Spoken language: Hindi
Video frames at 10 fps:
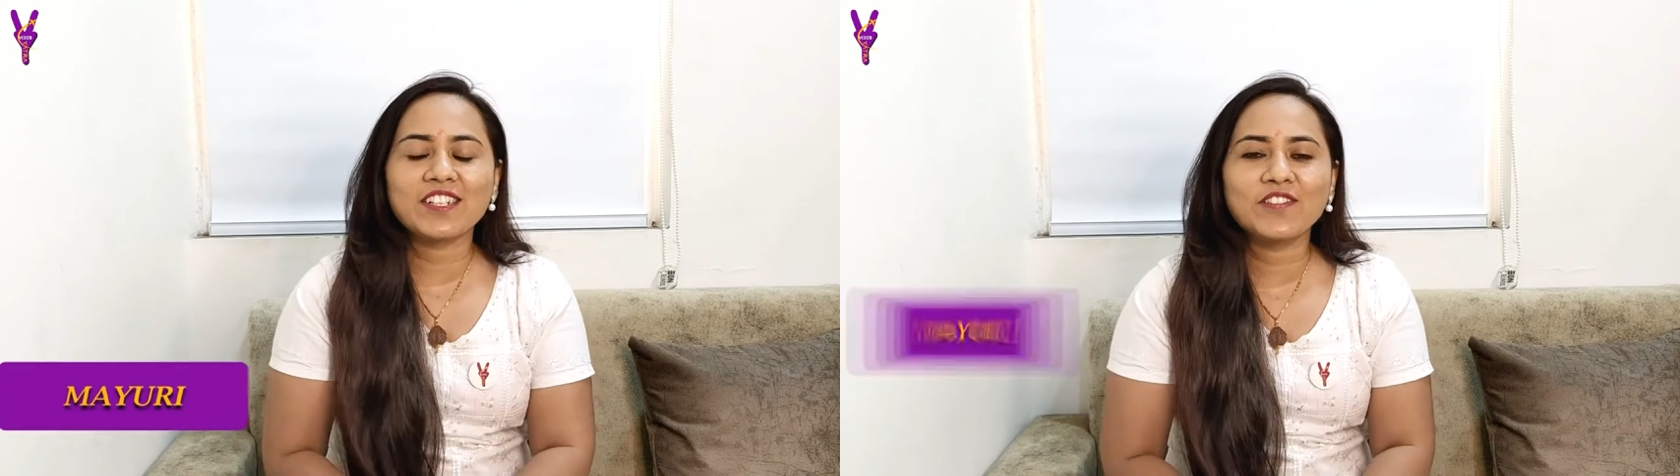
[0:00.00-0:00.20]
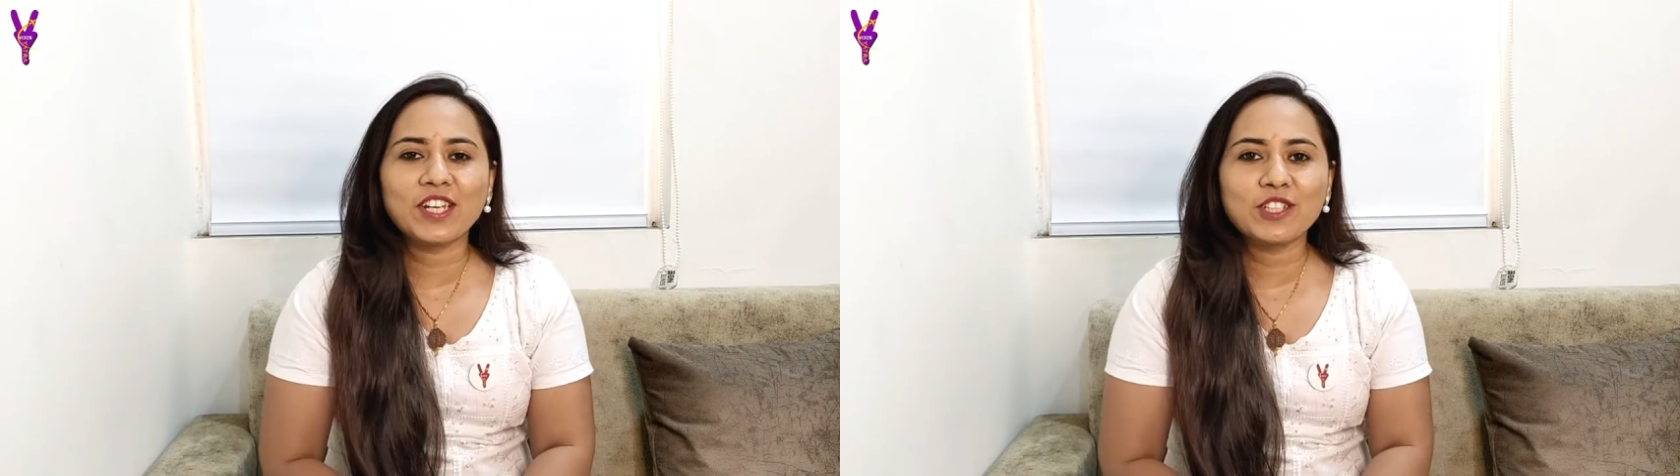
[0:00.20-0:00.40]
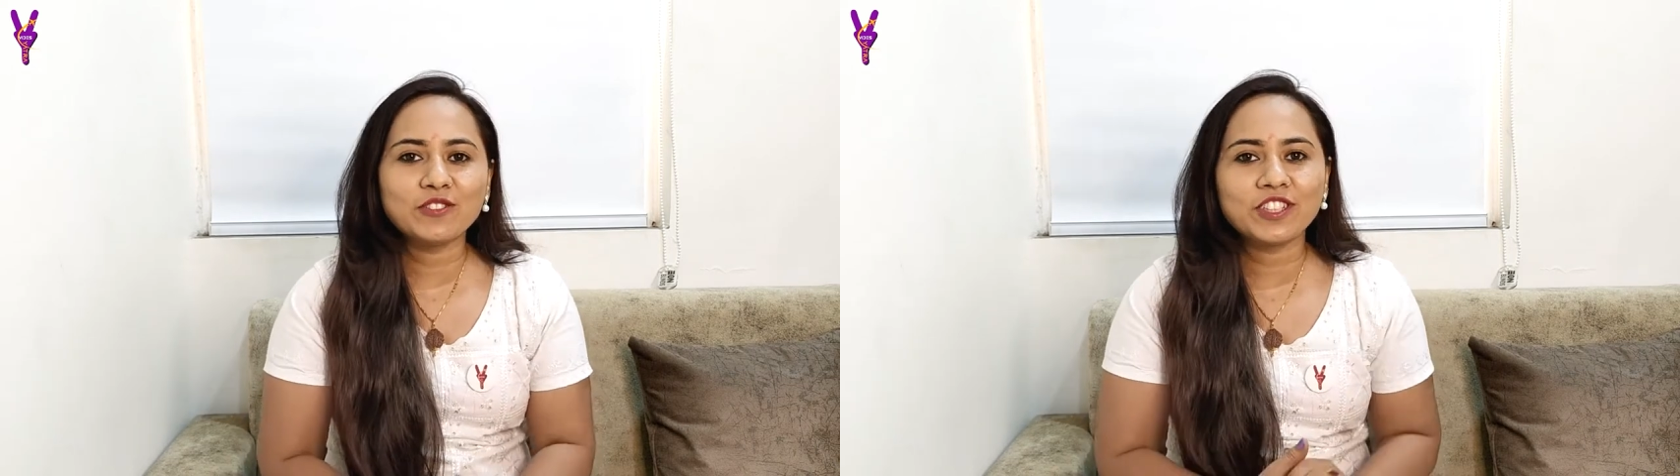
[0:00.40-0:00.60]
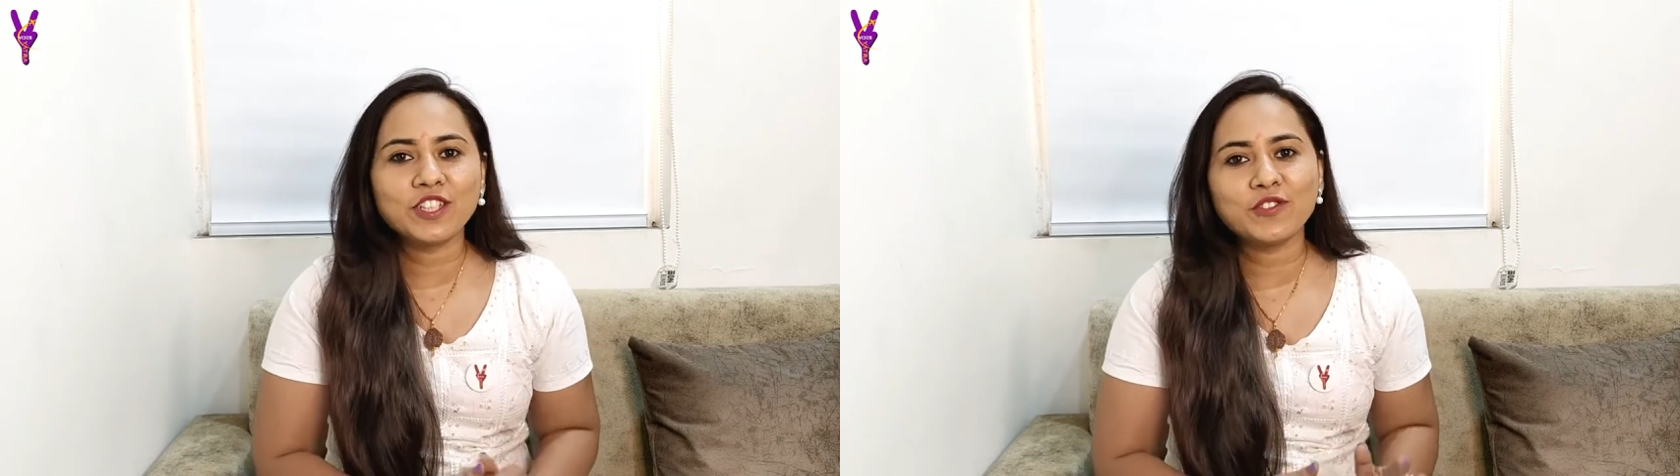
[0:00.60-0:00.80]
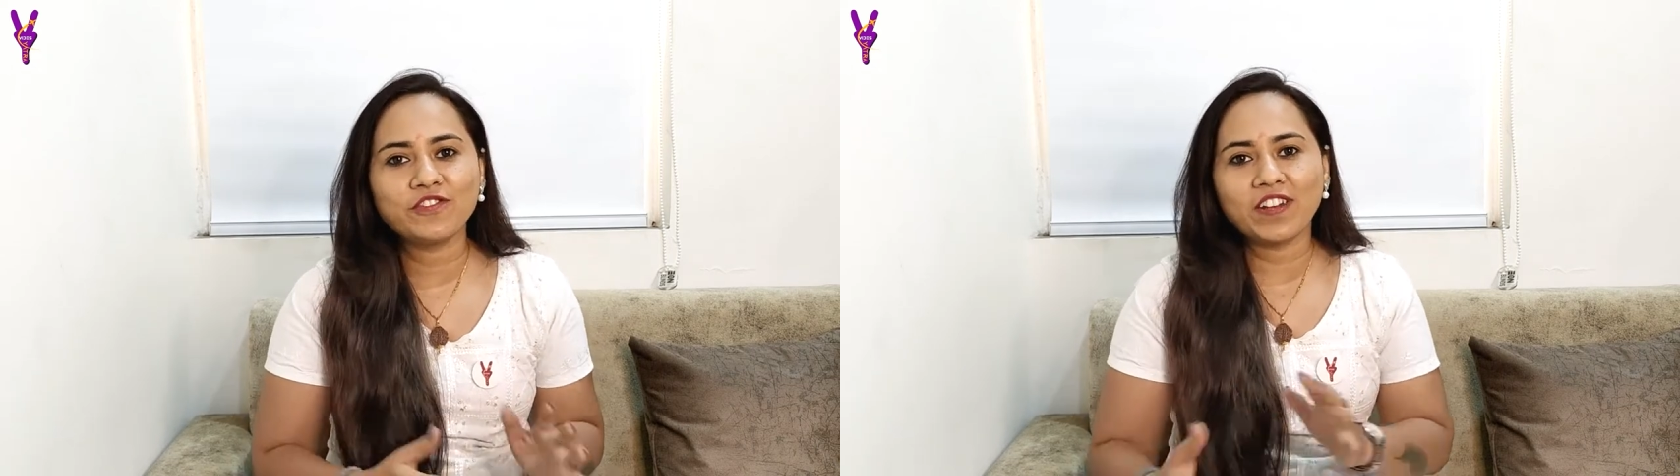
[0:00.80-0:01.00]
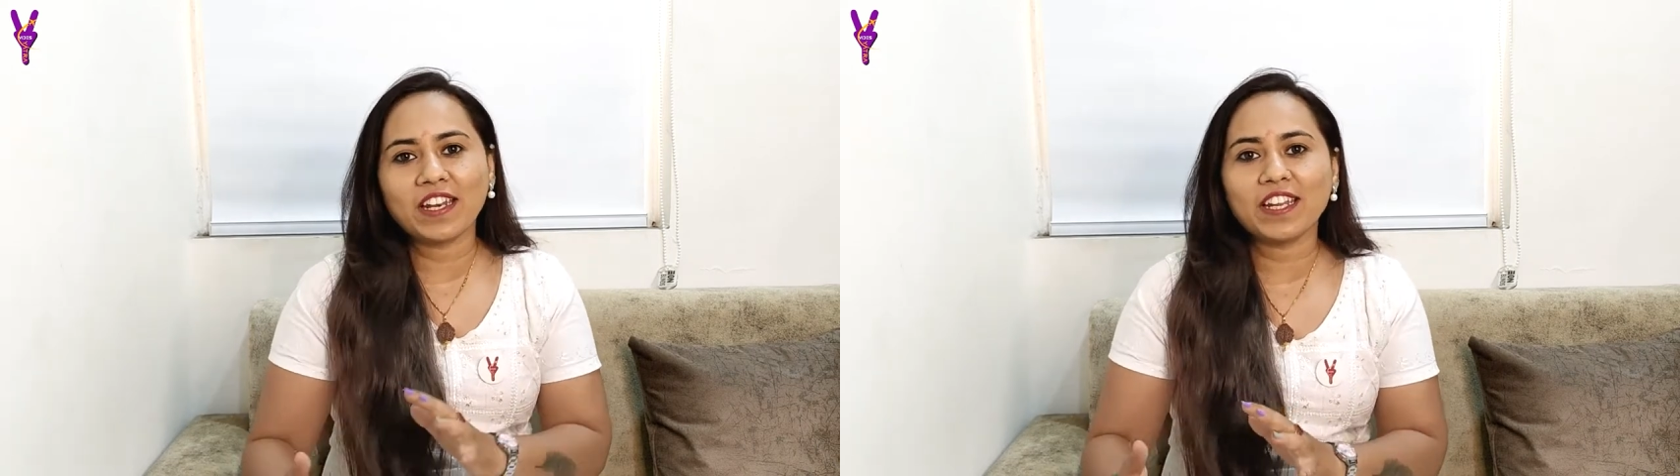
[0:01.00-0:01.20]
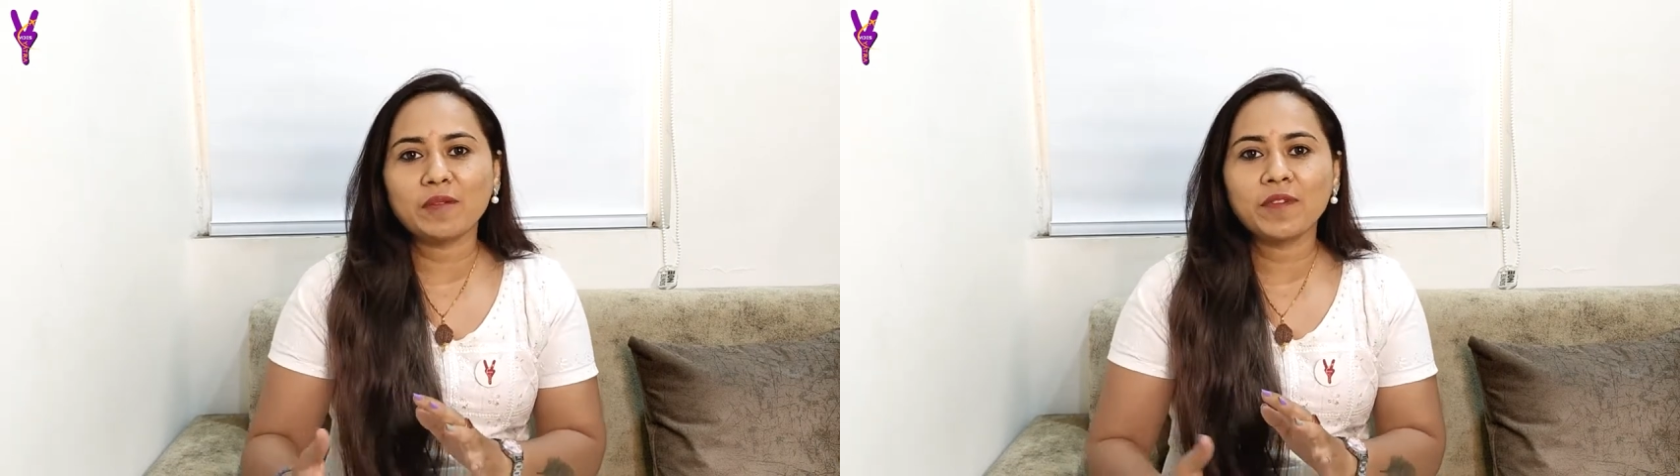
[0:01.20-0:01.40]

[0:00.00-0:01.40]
करने वाली हूँ थ्री टू फाइव लाख